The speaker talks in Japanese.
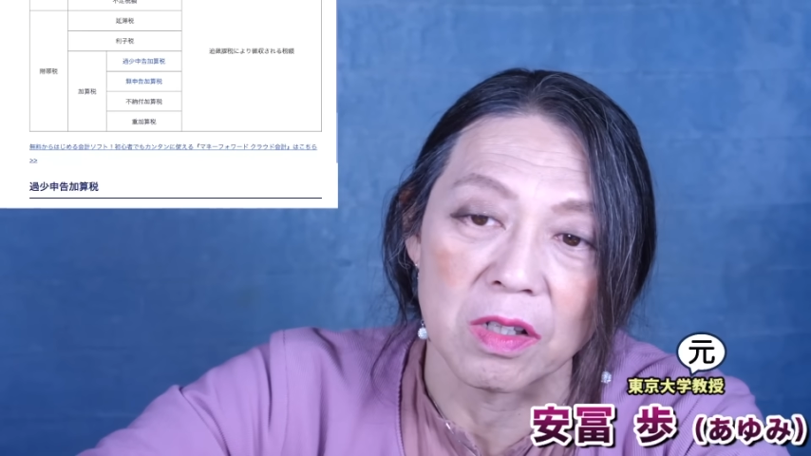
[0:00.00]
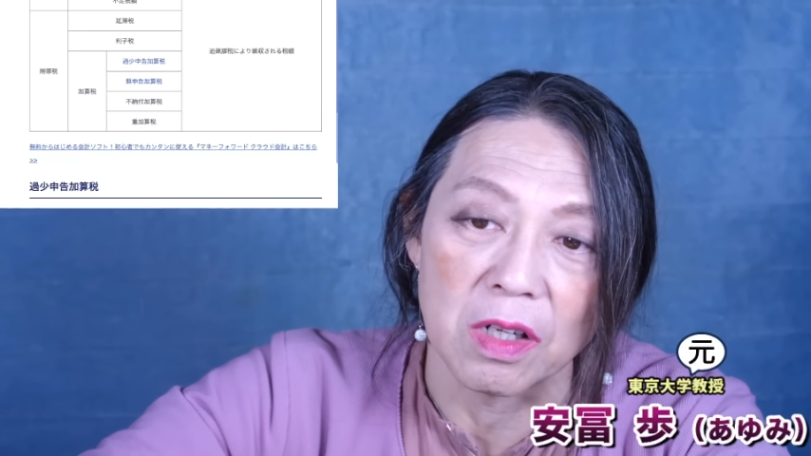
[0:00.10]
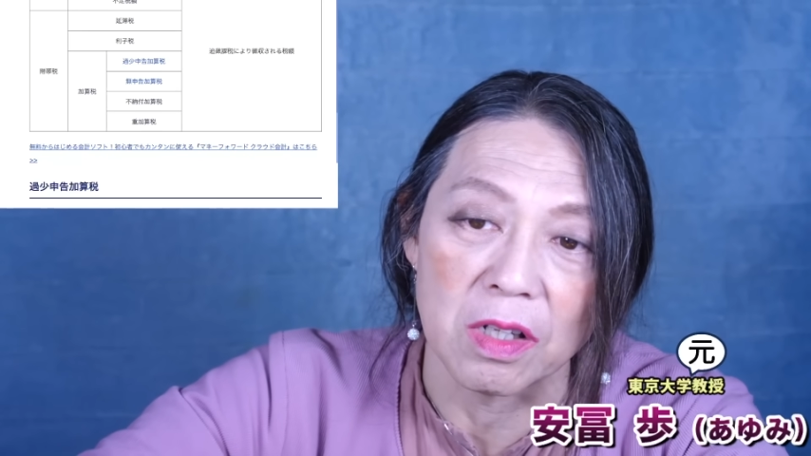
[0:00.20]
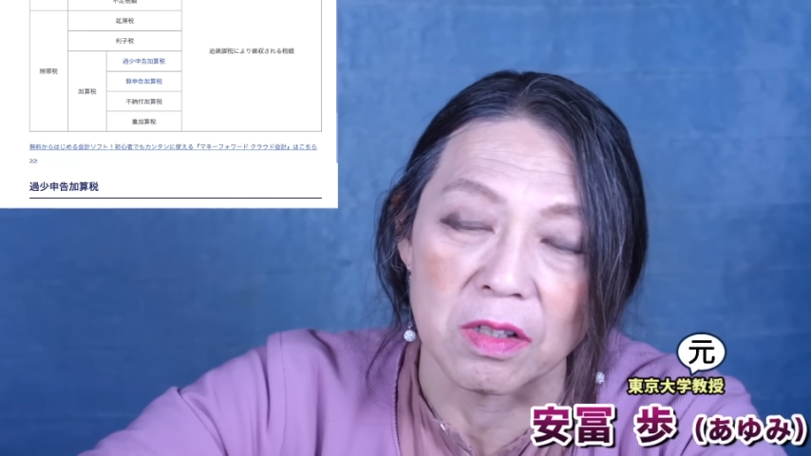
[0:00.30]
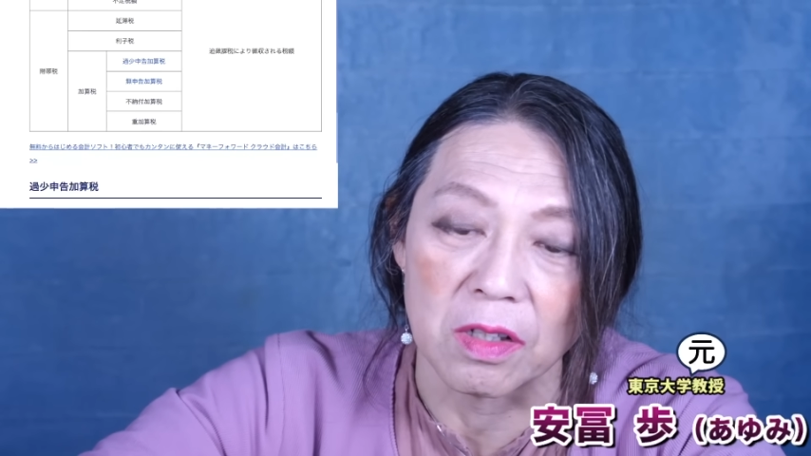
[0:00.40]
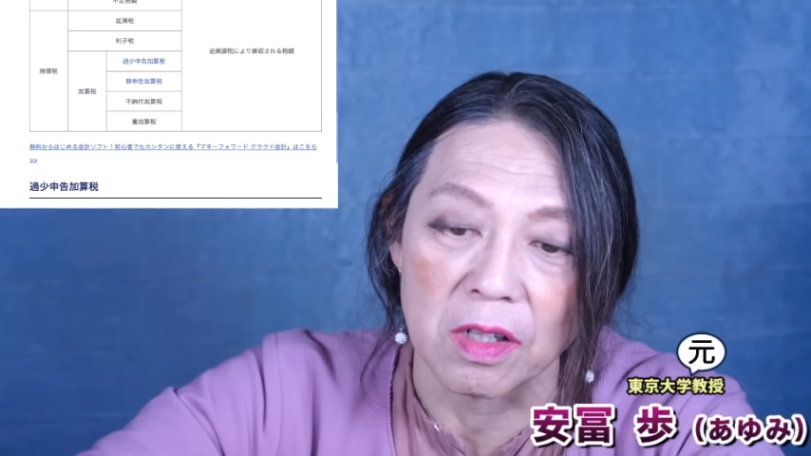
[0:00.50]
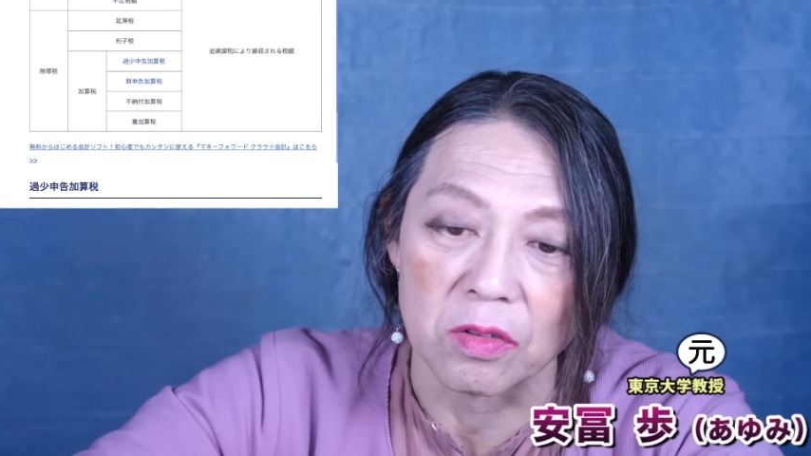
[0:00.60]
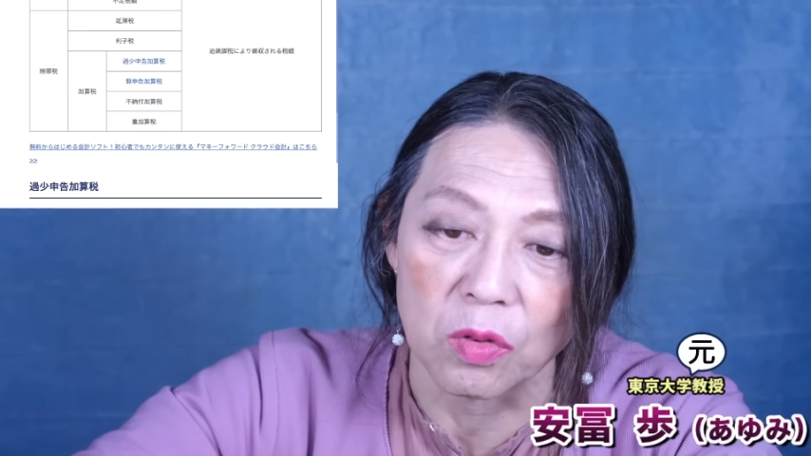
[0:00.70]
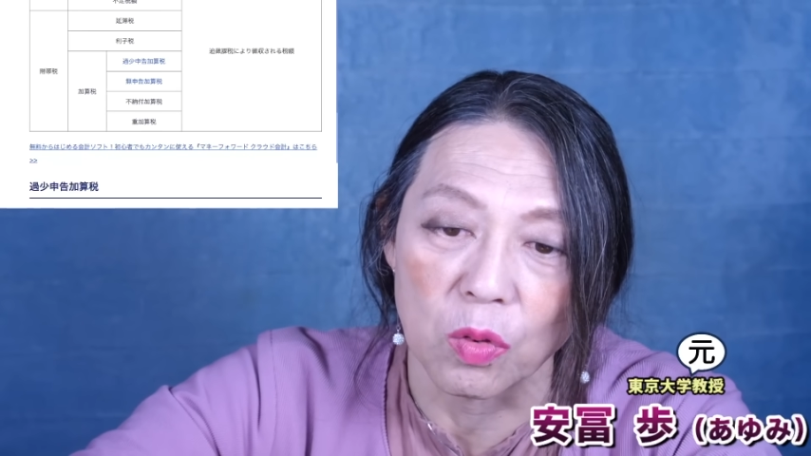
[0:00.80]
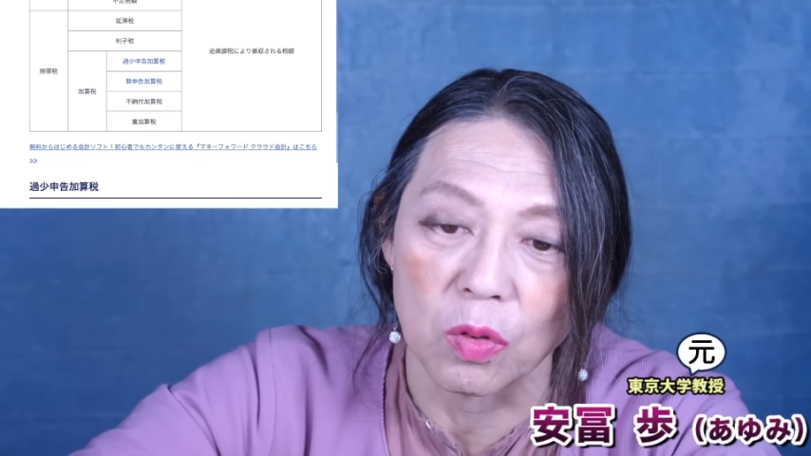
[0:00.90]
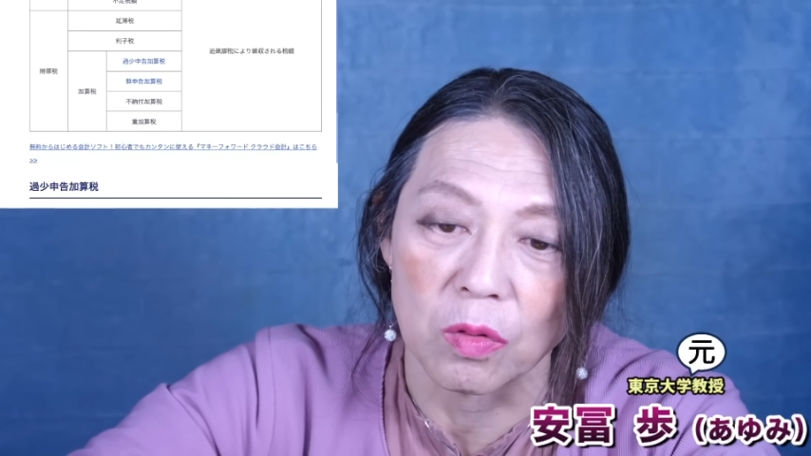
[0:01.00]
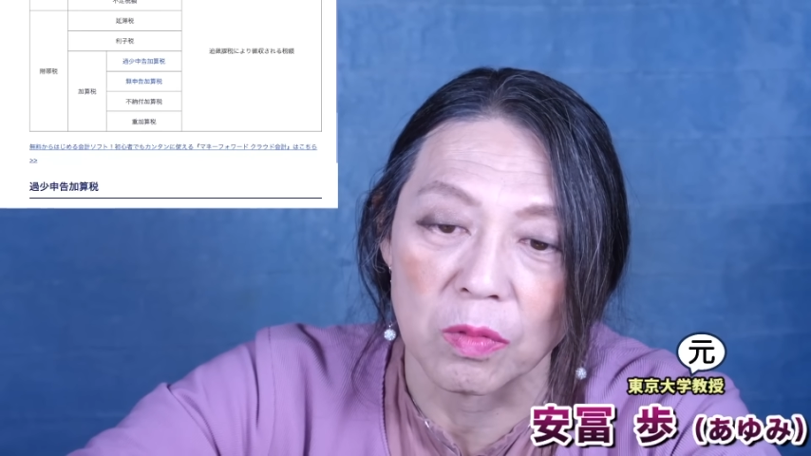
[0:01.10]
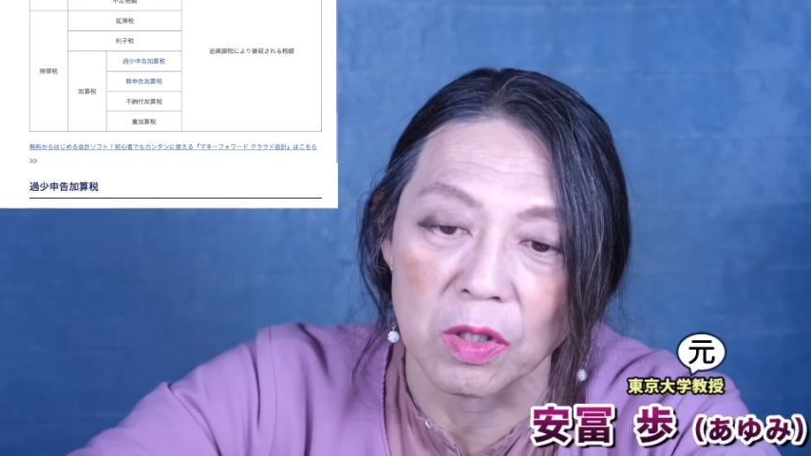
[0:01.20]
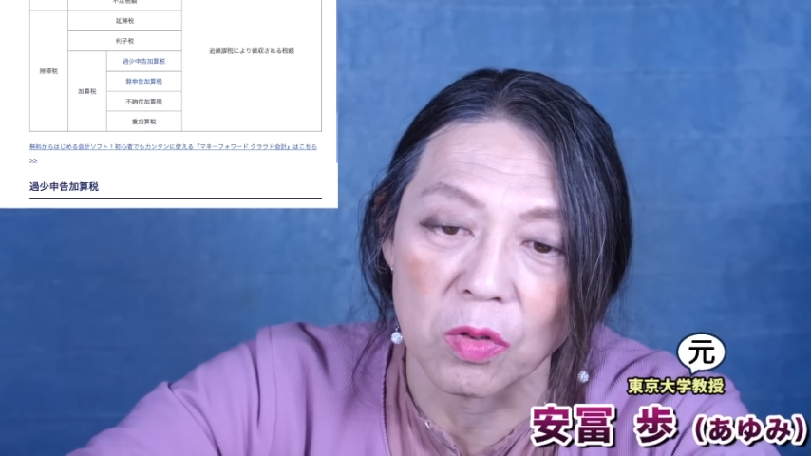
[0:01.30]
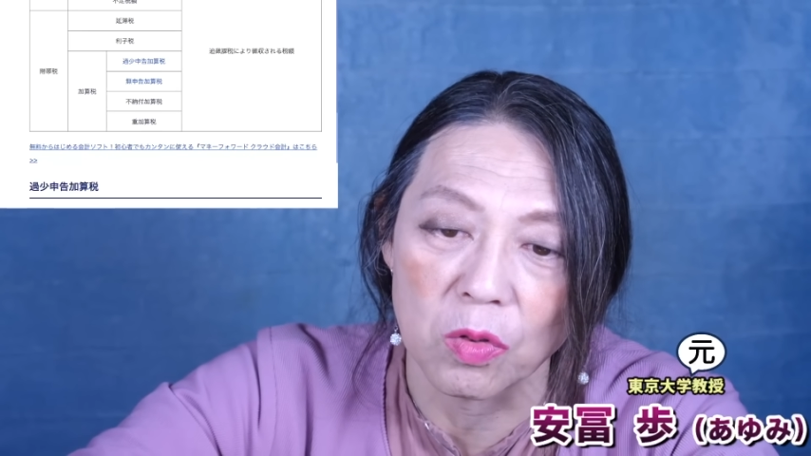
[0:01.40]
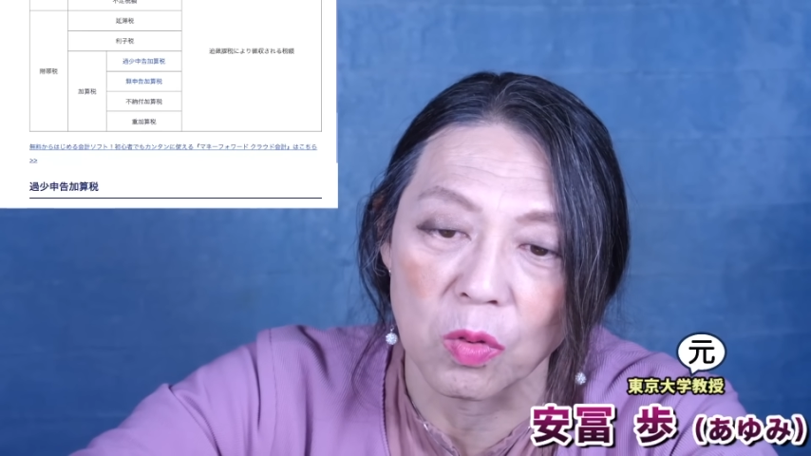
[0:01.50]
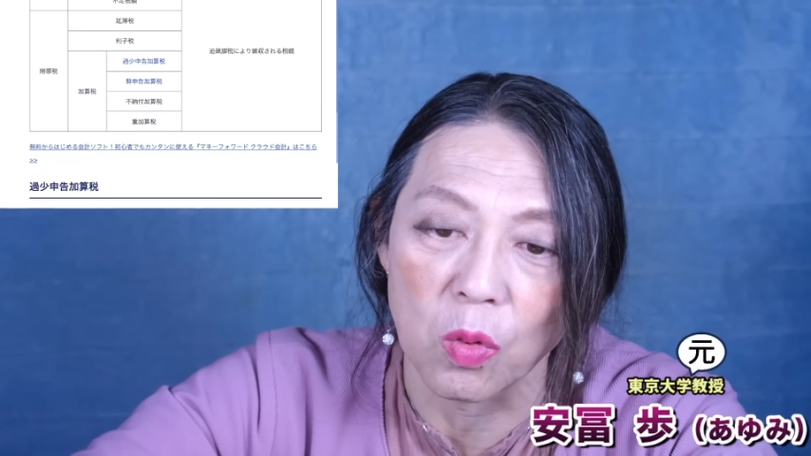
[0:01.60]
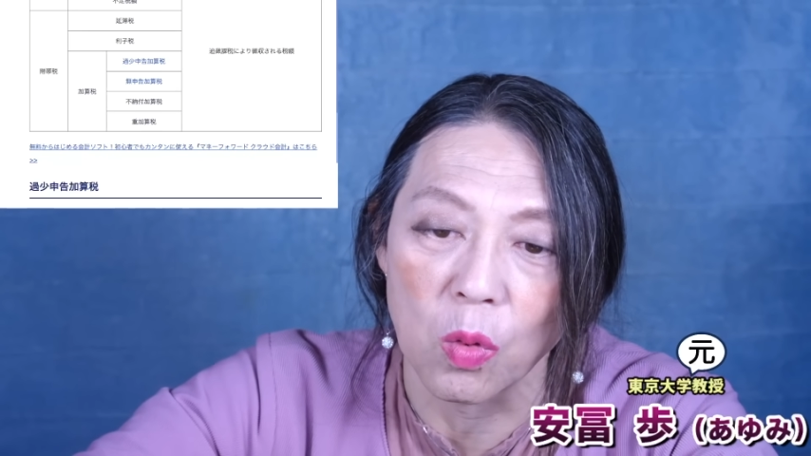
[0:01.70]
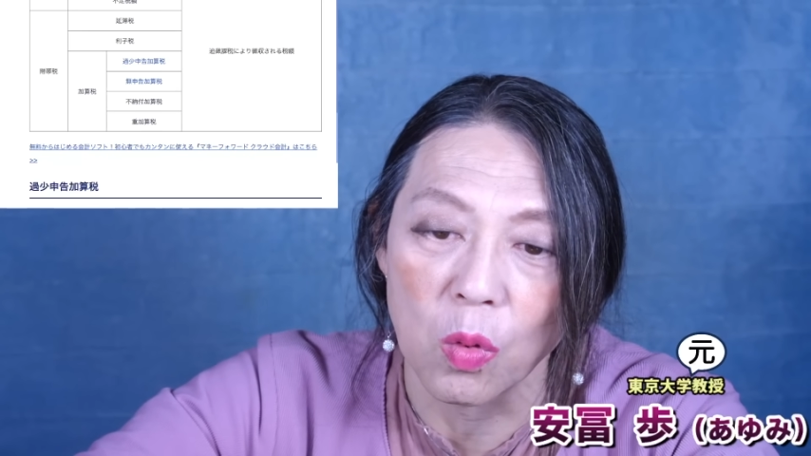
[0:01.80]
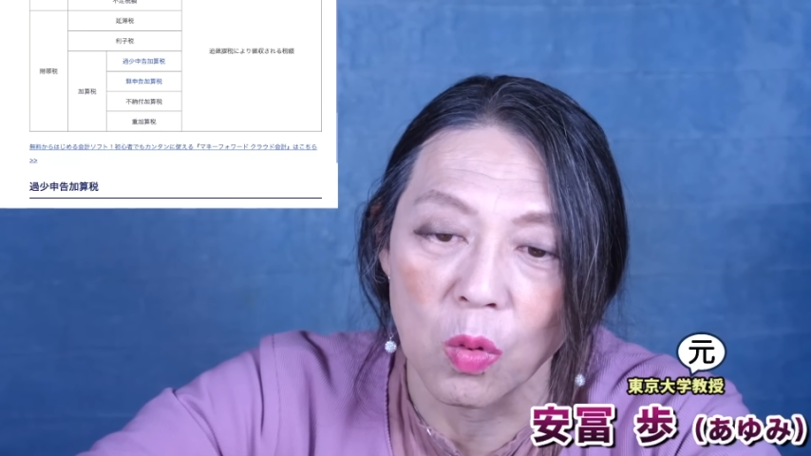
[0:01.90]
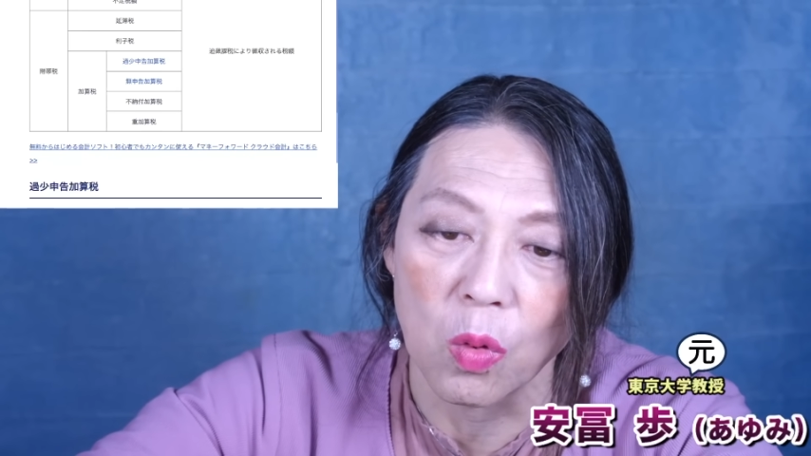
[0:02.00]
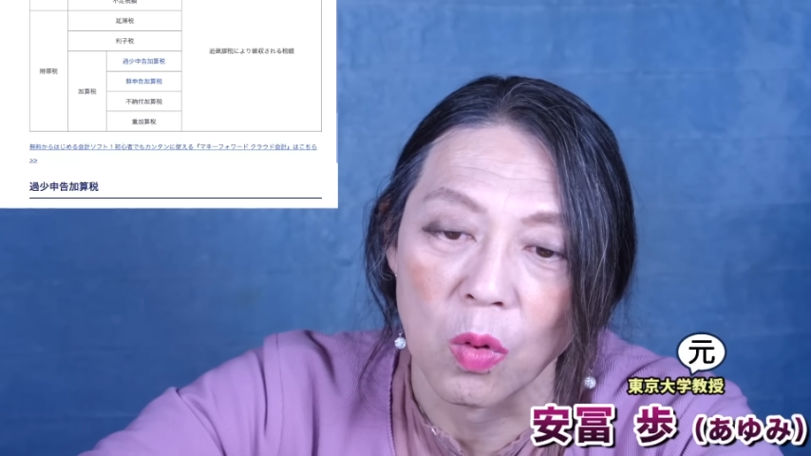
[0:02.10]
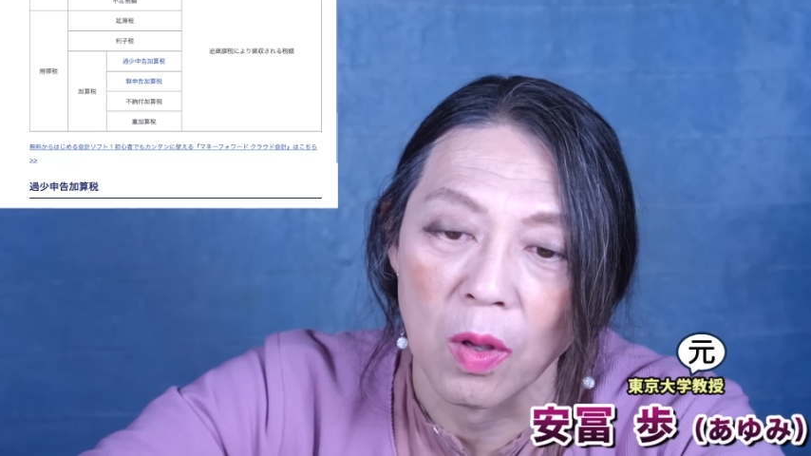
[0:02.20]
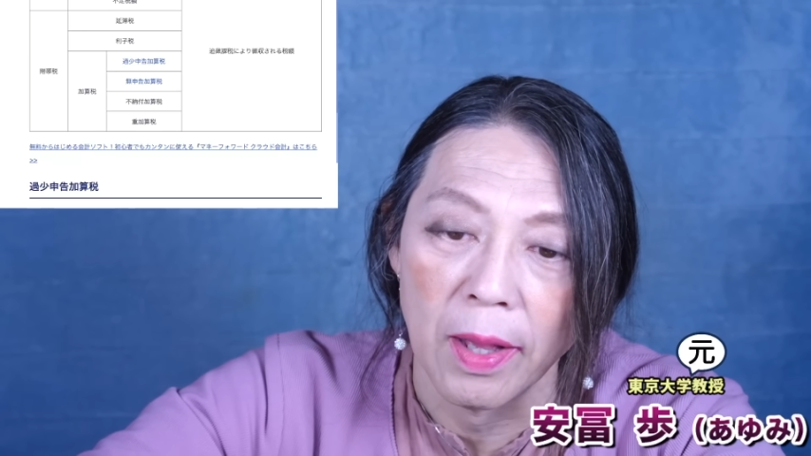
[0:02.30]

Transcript: われてないってなると、まあいろいろこう、